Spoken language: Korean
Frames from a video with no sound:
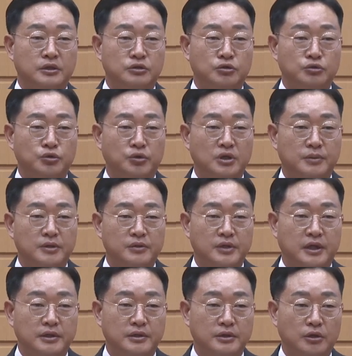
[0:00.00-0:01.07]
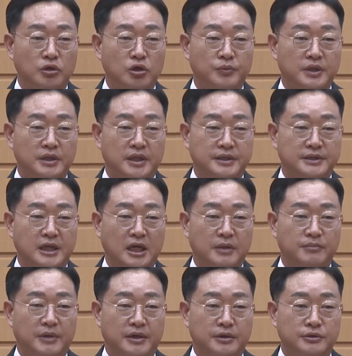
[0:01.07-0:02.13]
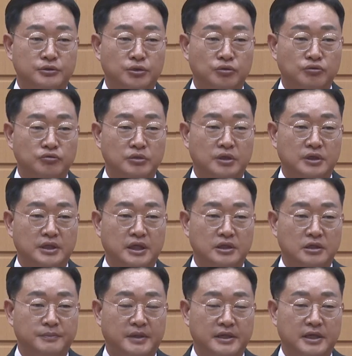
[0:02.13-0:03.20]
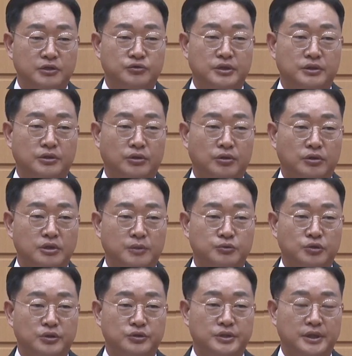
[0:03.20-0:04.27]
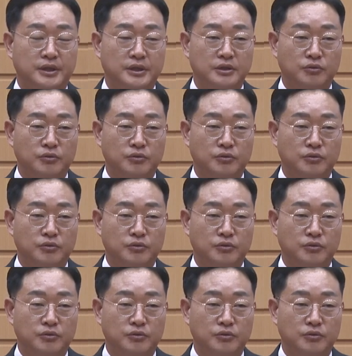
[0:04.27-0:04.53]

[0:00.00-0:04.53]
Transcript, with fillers: 중소기업을 위한 연로비 대책 마련 촉구 건의안을 발의할 수 있도록 협조해 주신